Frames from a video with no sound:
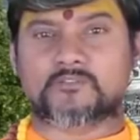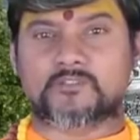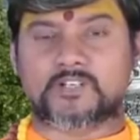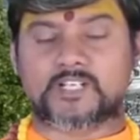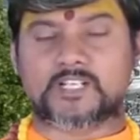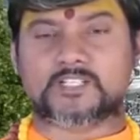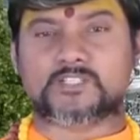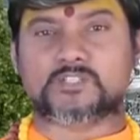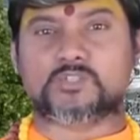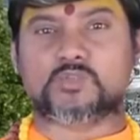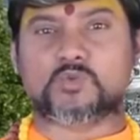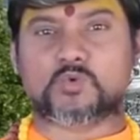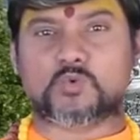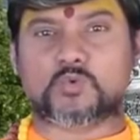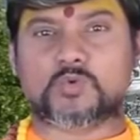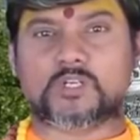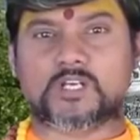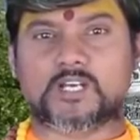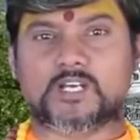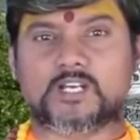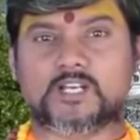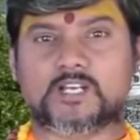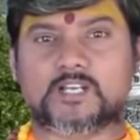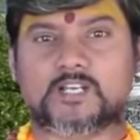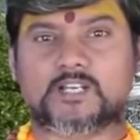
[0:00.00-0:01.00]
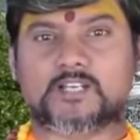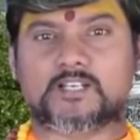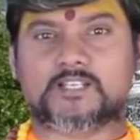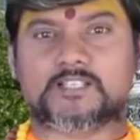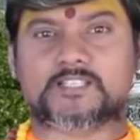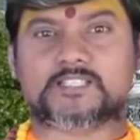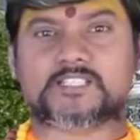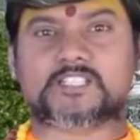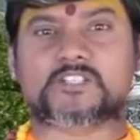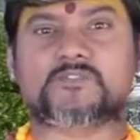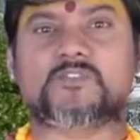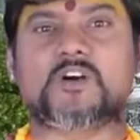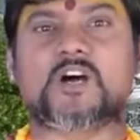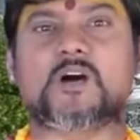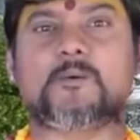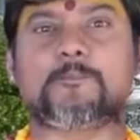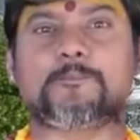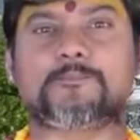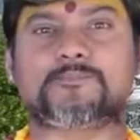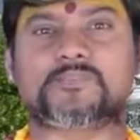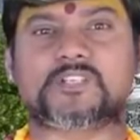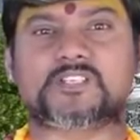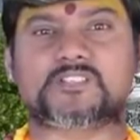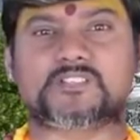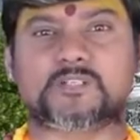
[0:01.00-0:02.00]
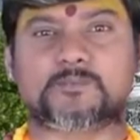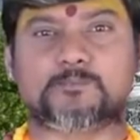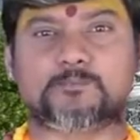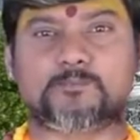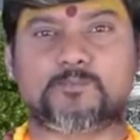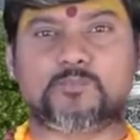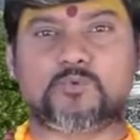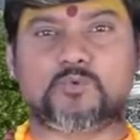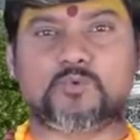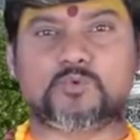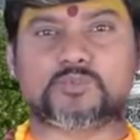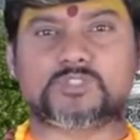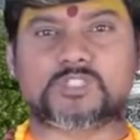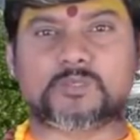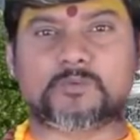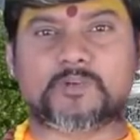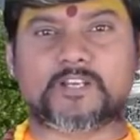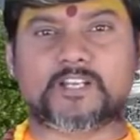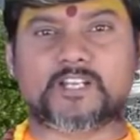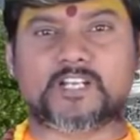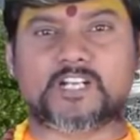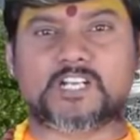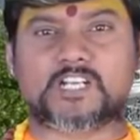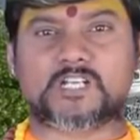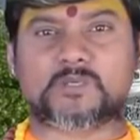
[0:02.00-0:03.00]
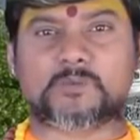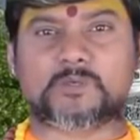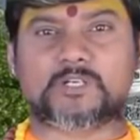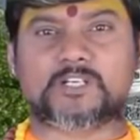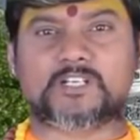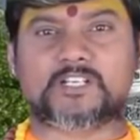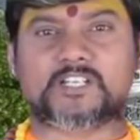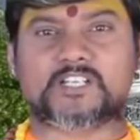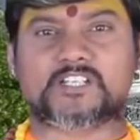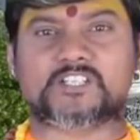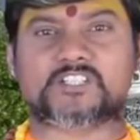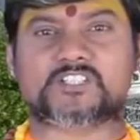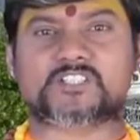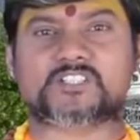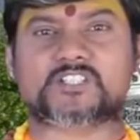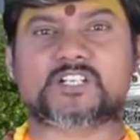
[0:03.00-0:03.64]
వీళ్ళందరూ కూడా శివాంశ సంభూతమైనటువంటి